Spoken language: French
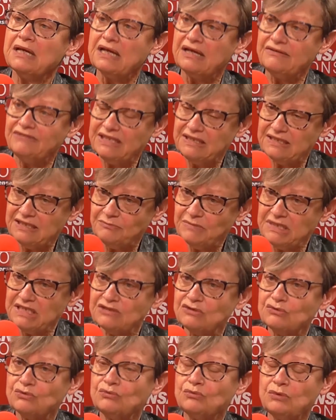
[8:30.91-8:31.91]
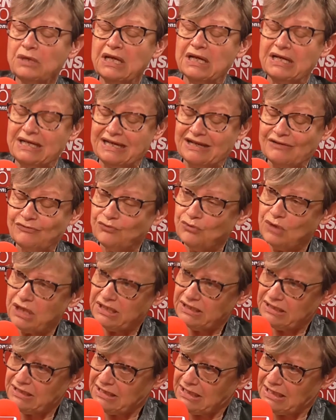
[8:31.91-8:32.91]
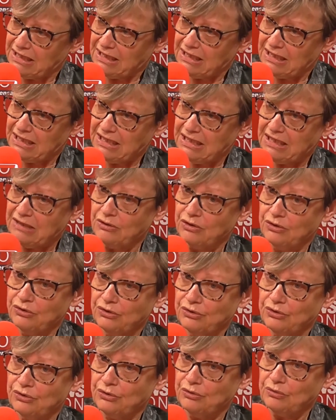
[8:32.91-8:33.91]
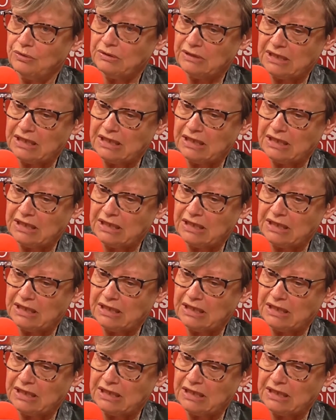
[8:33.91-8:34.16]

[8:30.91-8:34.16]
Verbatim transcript: avec des maisons, la voirie et euh,